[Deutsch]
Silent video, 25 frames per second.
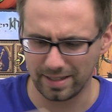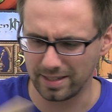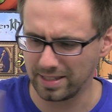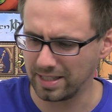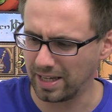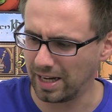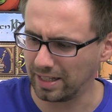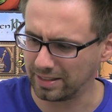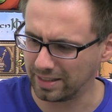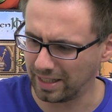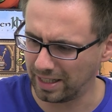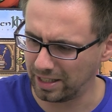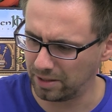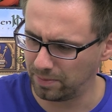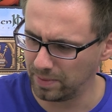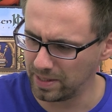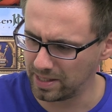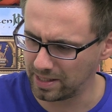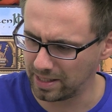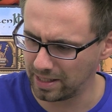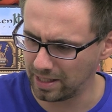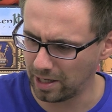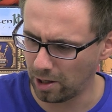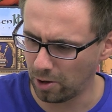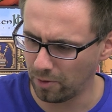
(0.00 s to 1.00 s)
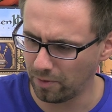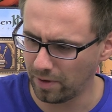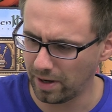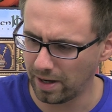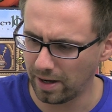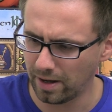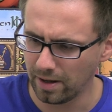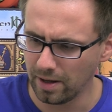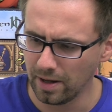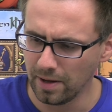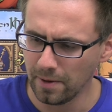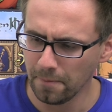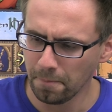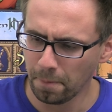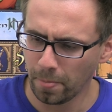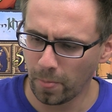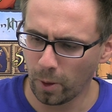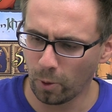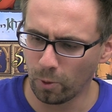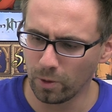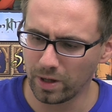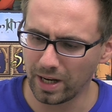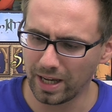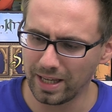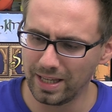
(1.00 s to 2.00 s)
es jetzt gerade gar nicht, wie es genau war,
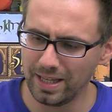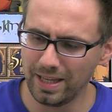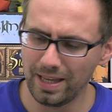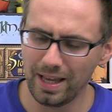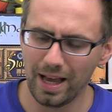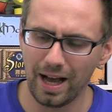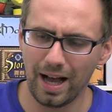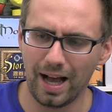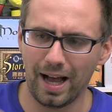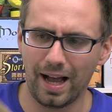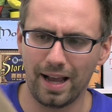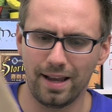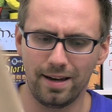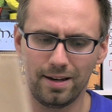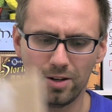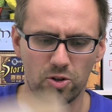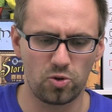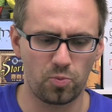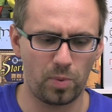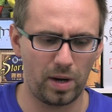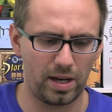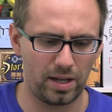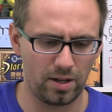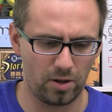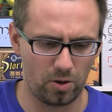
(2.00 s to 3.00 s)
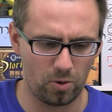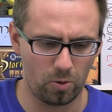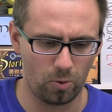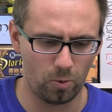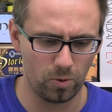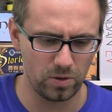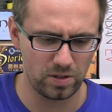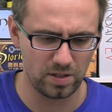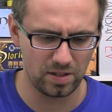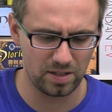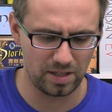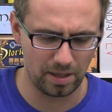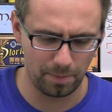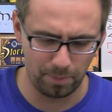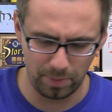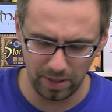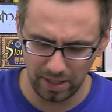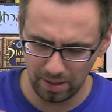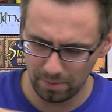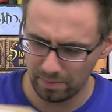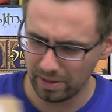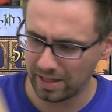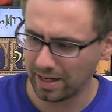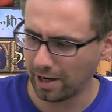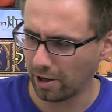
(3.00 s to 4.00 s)
oder hier ein entsprechend großes
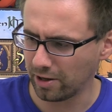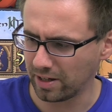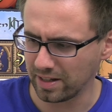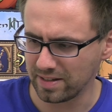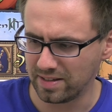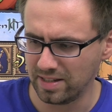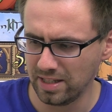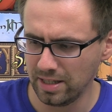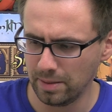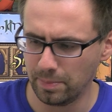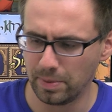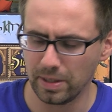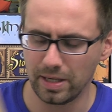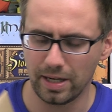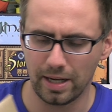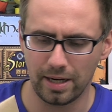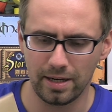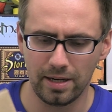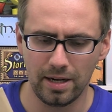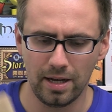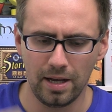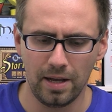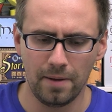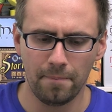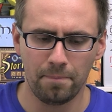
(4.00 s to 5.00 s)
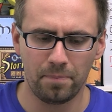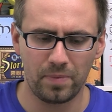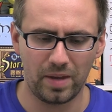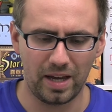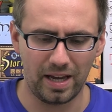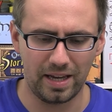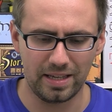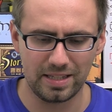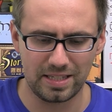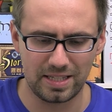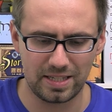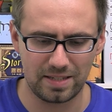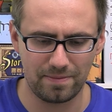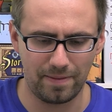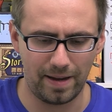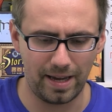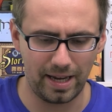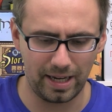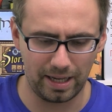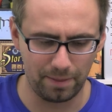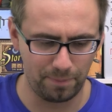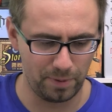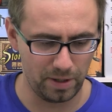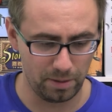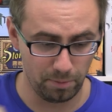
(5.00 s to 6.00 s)
Gebiet mit lauter Siebenern, ein
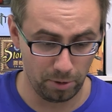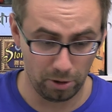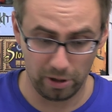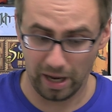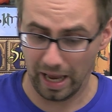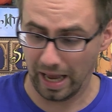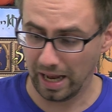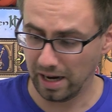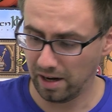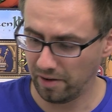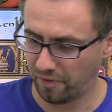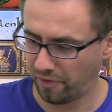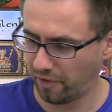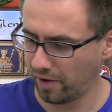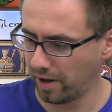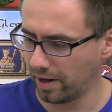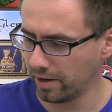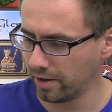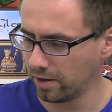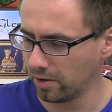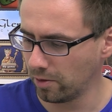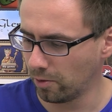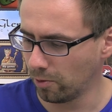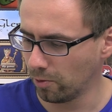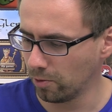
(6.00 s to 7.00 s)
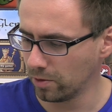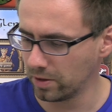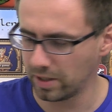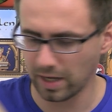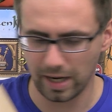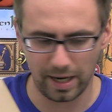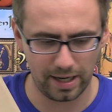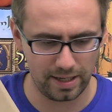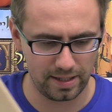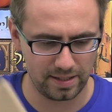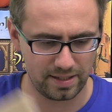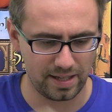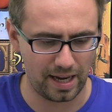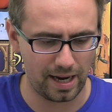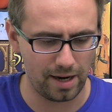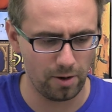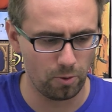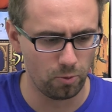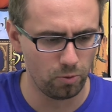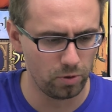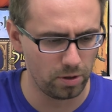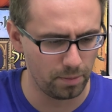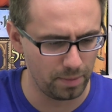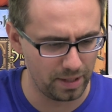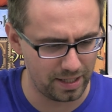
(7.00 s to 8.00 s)
Zweiergebiet mit Elfern oder eine
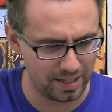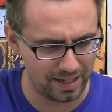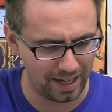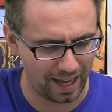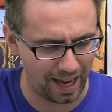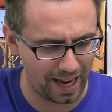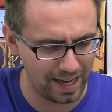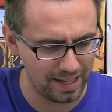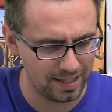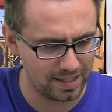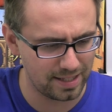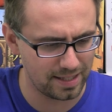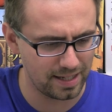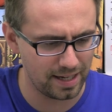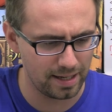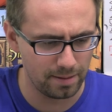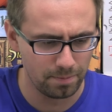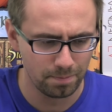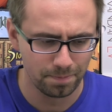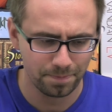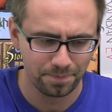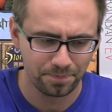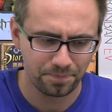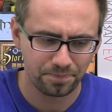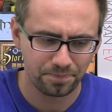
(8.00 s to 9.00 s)
Seilroute mit 13.